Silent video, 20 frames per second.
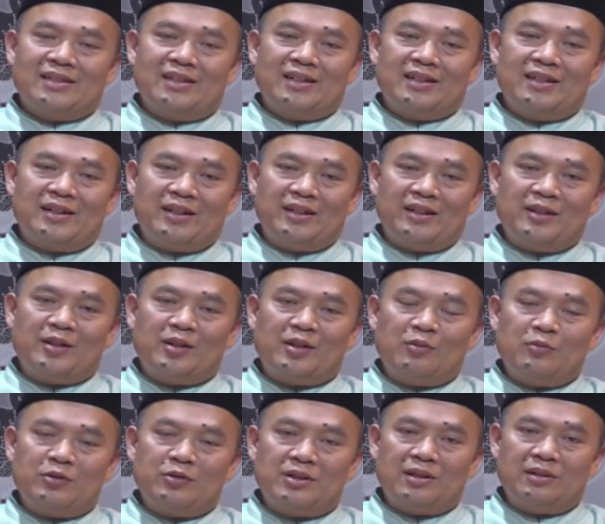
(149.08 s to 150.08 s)
Hadirin
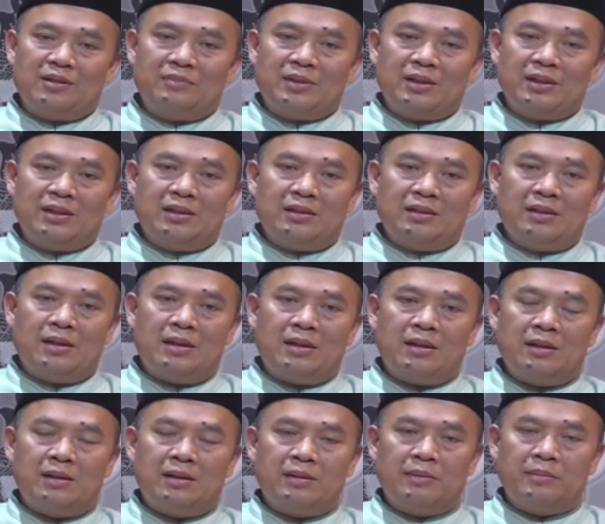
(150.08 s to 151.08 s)
kaum muslimin,
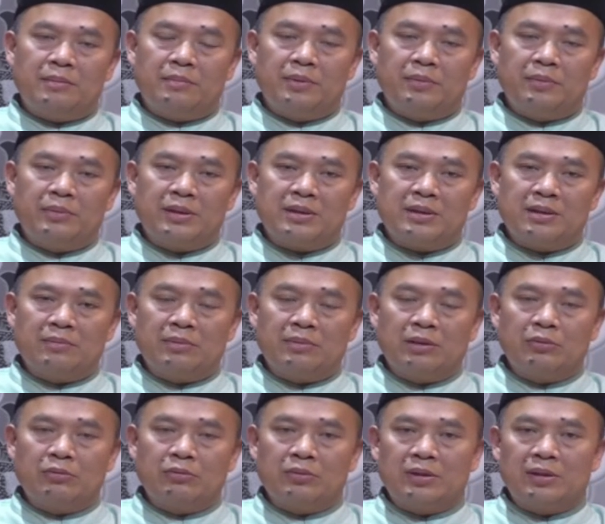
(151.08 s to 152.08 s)
pemirsa
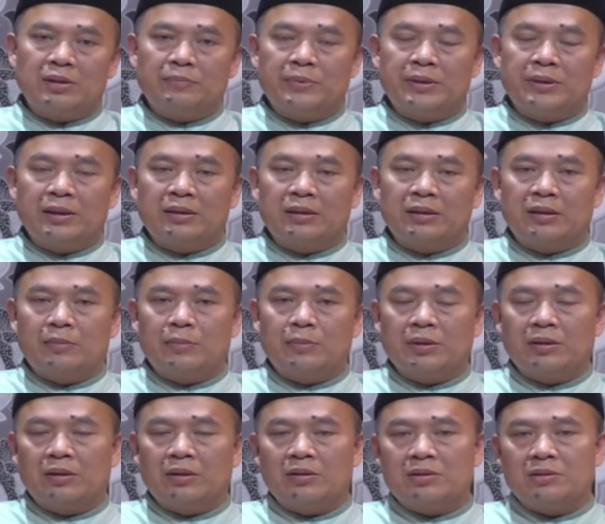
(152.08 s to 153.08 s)
Bandung TV yang
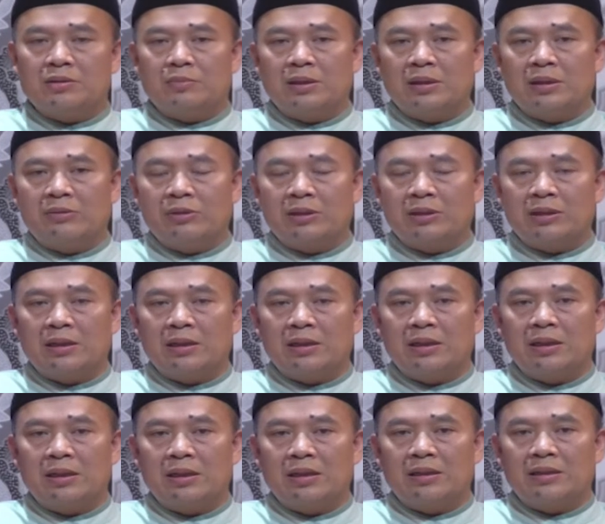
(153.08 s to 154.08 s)
dirahmati Allah Subhanahu wa
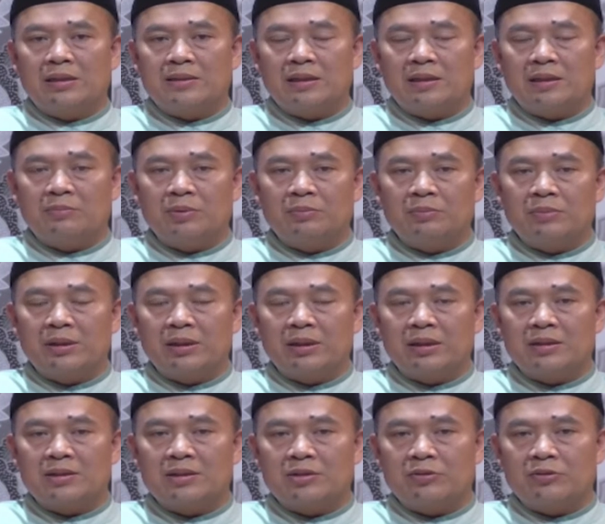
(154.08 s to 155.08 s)
taala, Islam
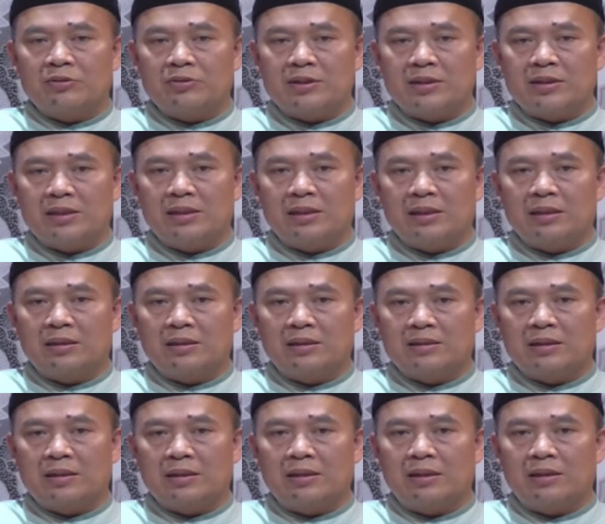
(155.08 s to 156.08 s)
memberikan solusi yang
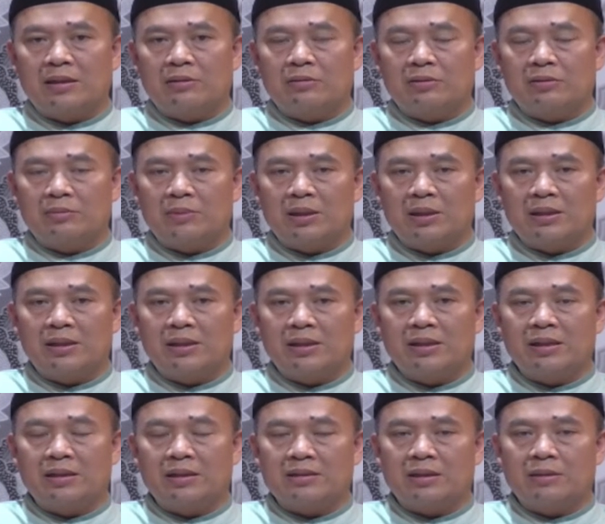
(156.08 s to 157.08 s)
saya hormati,
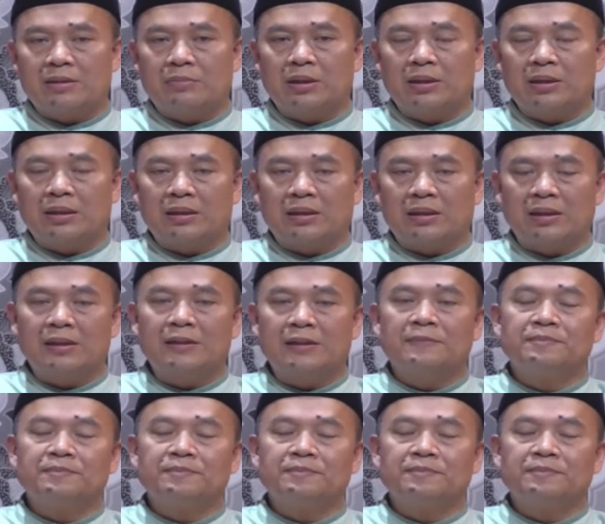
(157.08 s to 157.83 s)
yang saya banggakan.